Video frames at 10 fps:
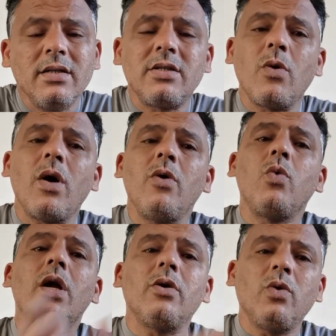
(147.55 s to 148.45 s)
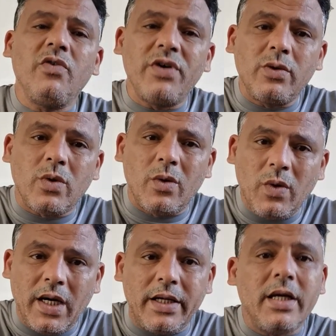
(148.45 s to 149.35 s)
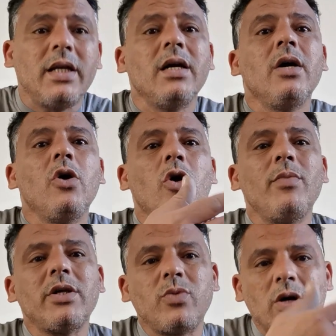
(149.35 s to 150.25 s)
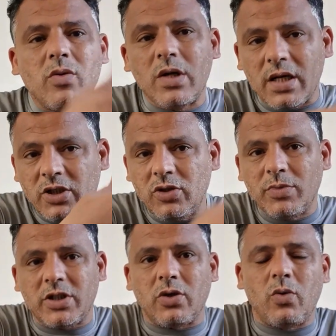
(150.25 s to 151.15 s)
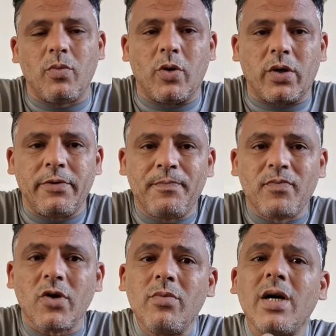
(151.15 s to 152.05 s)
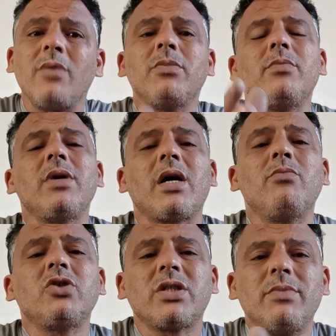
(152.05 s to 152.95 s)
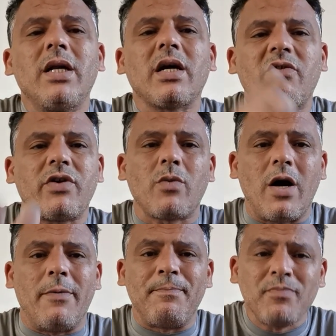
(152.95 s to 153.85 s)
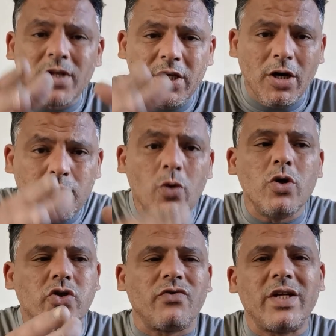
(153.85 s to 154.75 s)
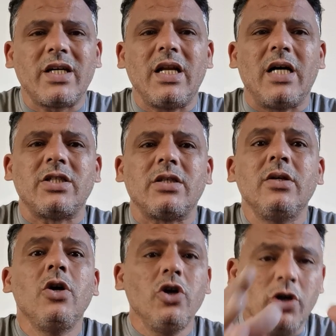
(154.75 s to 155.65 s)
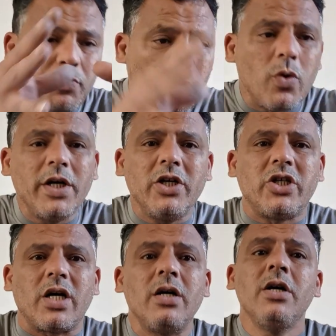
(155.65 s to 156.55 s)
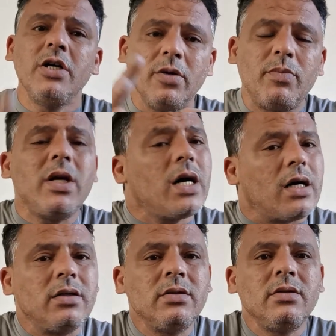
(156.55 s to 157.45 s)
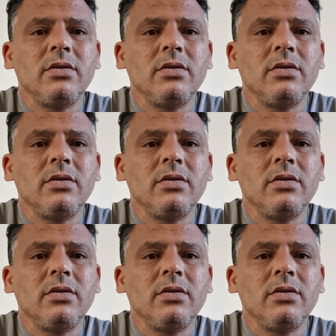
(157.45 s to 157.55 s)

سواء ولاده وحفاده كانوا حيين هما يتوارثوا هذاك الشيء وماشي الامور هما يخم... ما يخموش كيما حنا غير في رواحهم يحب هو يشوف هذيك الحاجه يحب هو يعيشها يحب لا